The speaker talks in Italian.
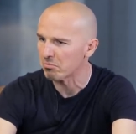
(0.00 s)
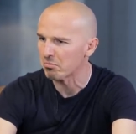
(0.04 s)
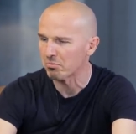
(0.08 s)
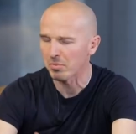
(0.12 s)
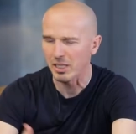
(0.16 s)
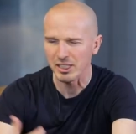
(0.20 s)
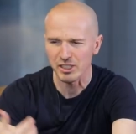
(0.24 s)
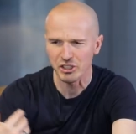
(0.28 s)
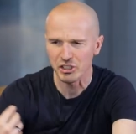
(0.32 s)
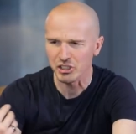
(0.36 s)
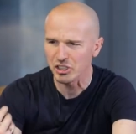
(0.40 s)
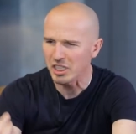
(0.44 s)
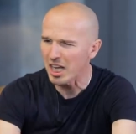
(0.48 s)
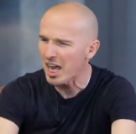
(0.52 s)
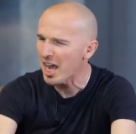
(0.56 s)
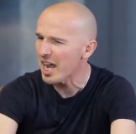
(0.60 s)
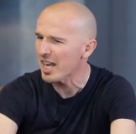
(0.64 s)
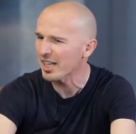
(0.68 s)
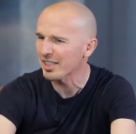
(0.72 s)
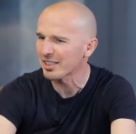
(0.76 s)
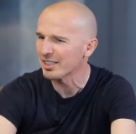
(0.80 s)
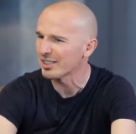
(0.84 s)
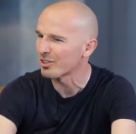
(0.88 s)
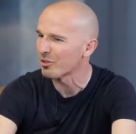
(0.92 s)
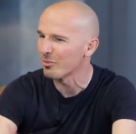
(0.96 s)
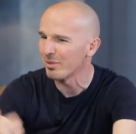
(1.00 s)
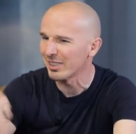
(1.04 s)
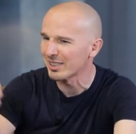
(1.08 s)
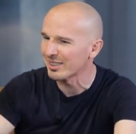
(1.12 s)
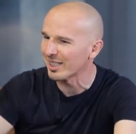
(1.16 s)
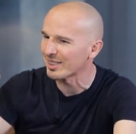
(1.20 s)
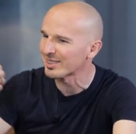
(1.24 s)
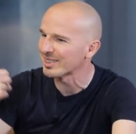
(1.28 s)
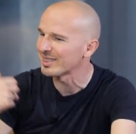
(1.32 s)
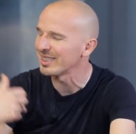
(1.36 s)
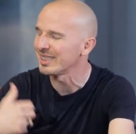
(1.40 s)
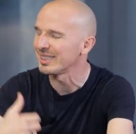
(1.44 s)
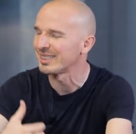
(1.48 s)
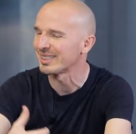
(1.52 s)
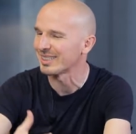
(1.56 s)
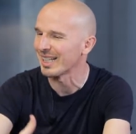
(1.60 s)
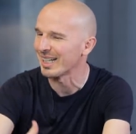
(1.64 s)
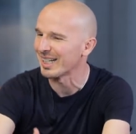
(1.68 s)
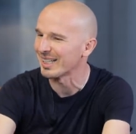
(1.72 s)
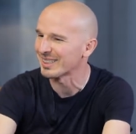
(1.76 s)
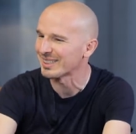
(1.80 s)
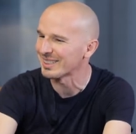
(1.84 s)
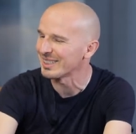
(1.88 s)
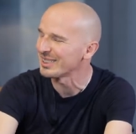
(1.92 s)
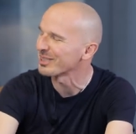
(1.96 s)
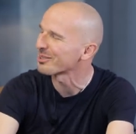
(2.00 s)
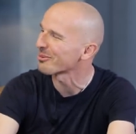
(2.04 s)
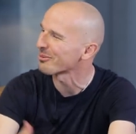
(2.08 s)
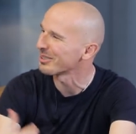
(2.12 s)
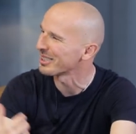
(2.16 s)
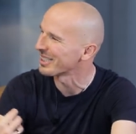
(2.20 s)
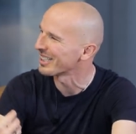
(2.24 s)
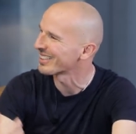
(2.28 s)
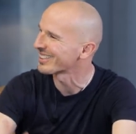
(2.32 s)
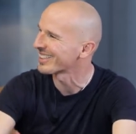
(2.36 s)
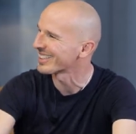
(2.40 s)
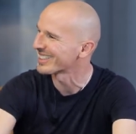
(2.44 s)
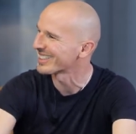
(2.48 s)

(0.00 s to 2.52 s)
bastardi, come il tassista, è la sindrome del